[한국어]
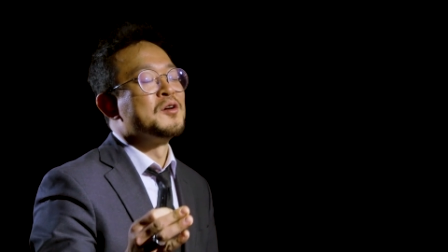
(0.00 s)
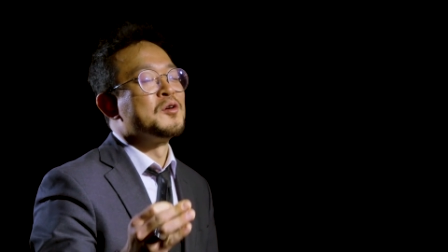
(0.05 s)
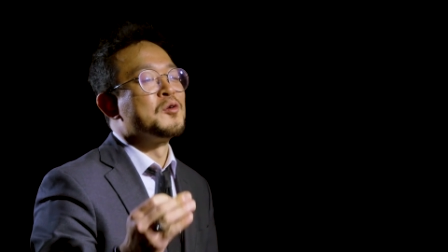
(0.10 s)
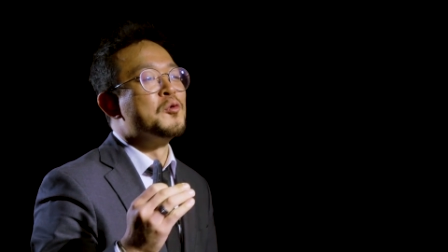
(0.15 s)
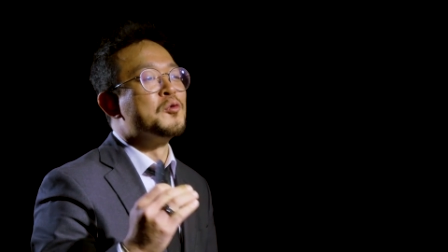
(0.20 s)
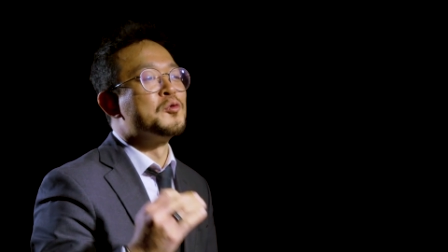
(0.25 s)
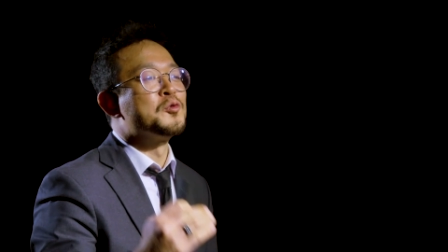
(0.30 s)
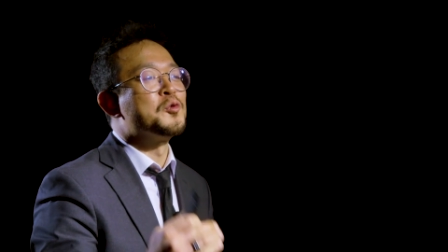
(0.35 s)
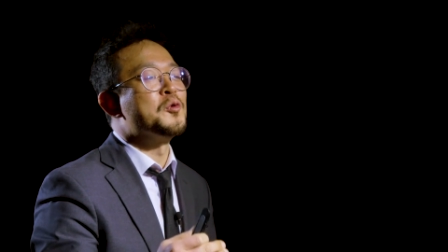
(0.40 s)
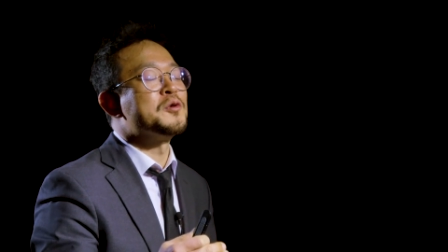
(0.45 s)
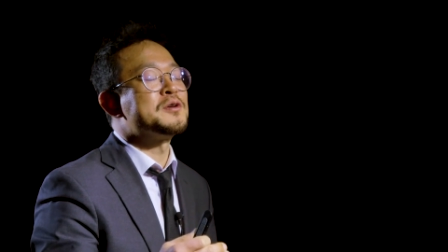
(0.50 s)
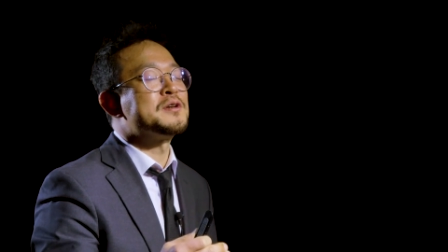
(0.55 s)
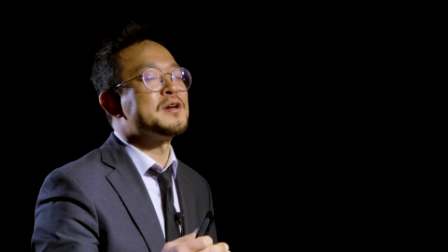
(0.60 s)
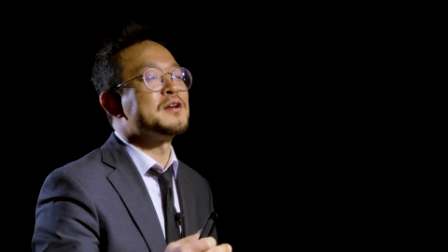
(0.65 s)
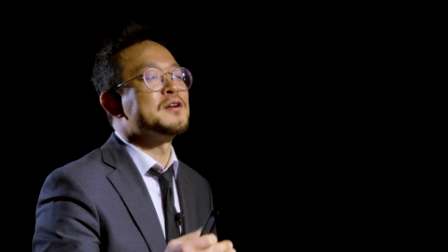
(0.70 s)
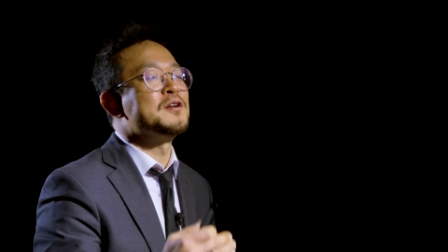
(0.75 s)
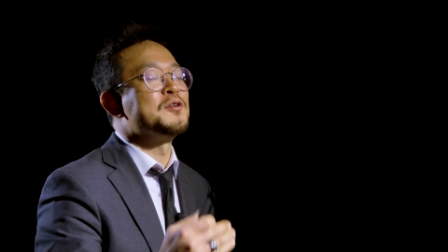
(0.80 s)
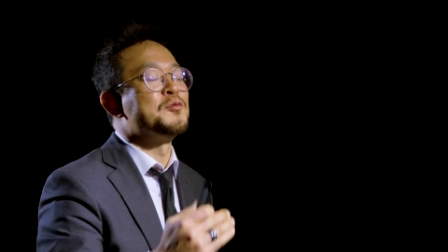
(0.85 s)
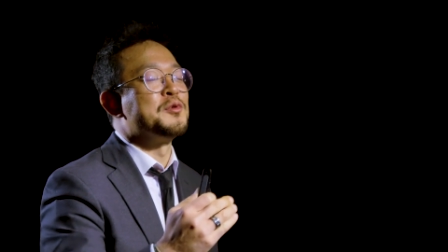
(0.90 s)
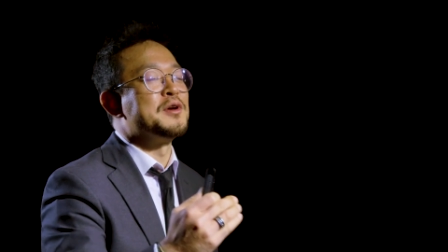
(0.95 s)

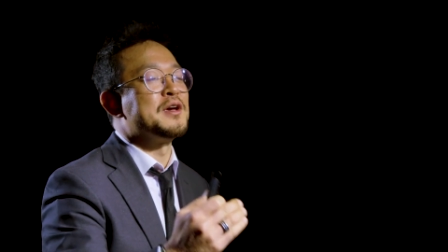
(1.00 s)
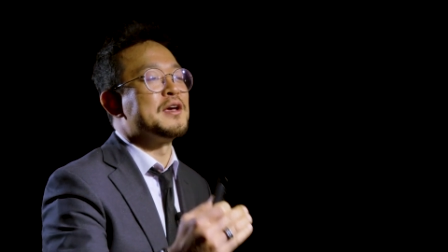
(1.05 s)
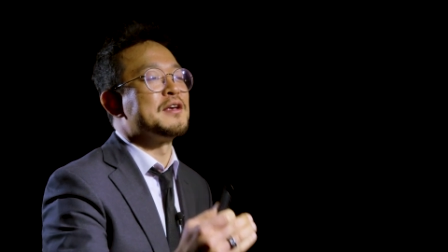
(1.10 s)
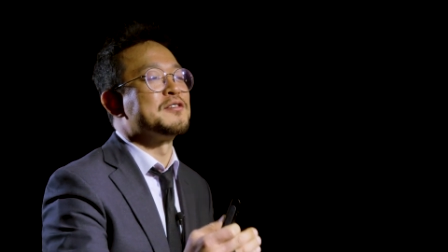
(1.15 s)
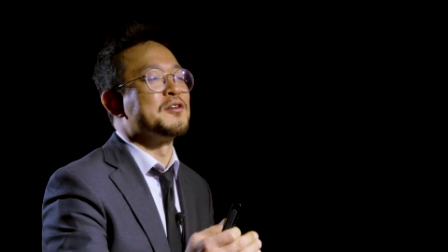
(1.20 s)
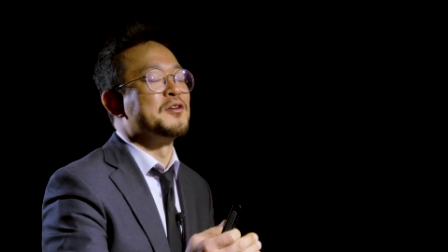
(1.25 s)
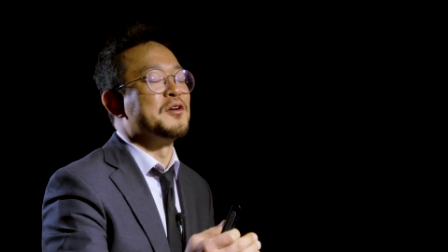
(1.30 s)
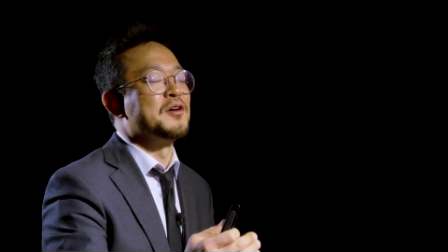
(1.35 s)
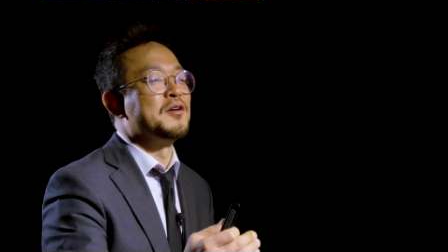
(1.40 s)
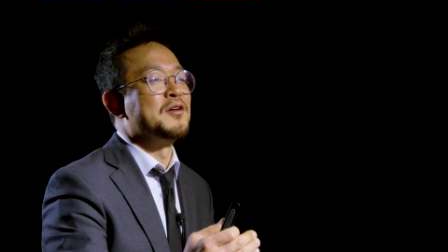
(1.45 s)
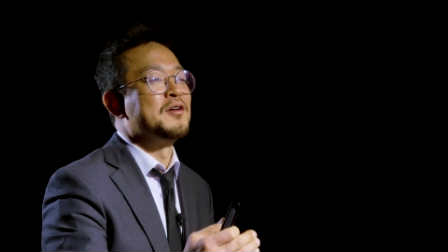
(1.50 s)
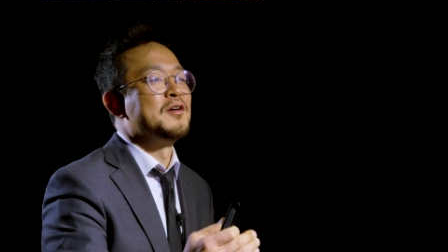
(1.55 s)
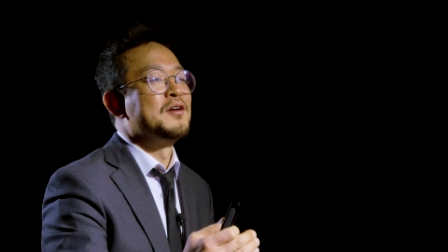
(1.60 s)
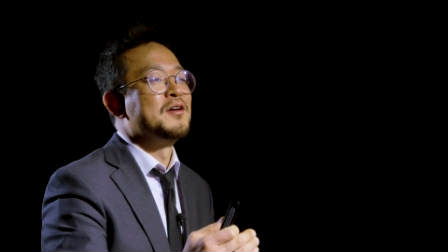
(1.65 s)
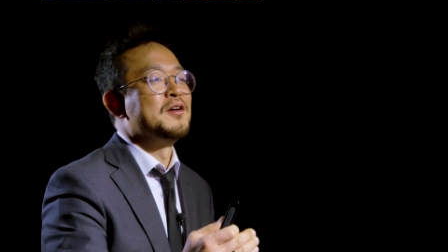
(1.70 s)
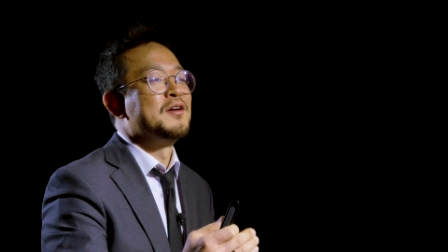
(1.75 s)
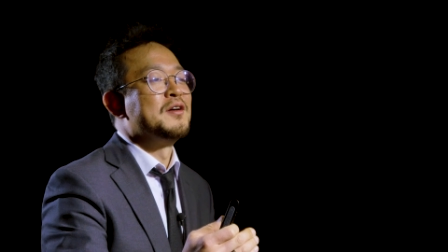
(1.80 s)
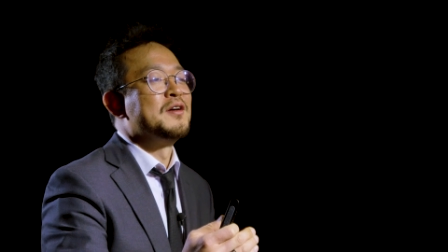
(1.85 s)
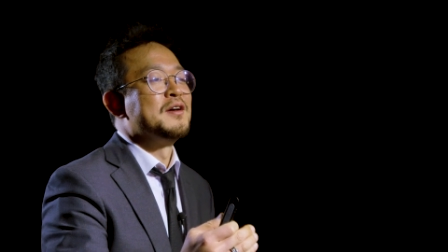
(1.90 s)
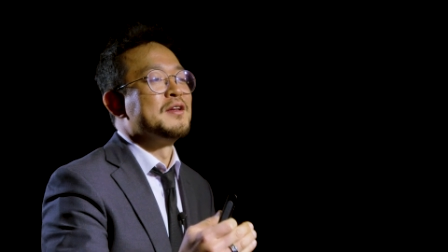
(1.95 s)
공동체를 위해서
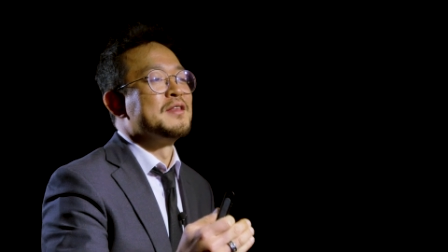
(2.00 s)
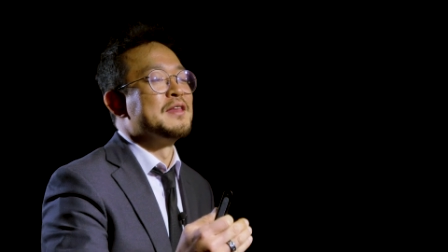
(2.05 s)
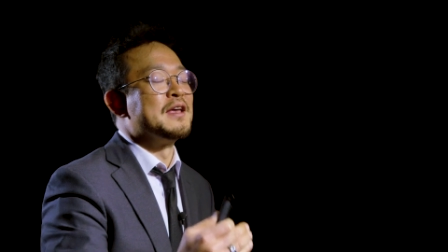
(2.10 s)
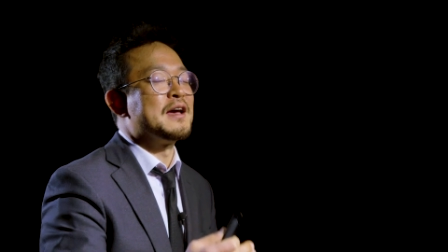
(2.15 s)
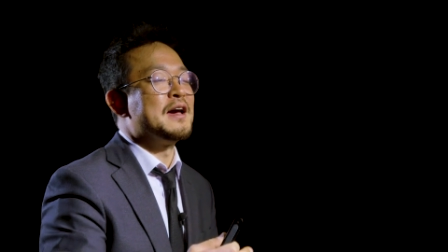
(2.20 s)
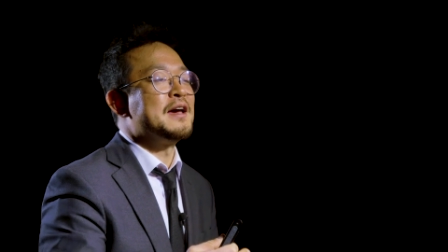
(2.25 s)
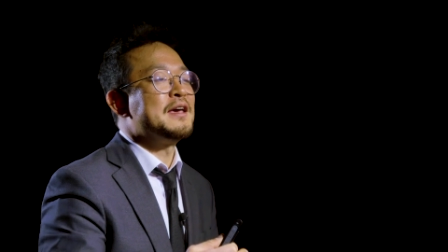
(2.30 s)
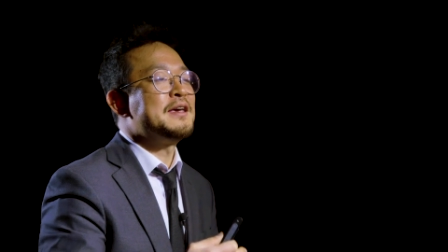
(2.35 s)
내가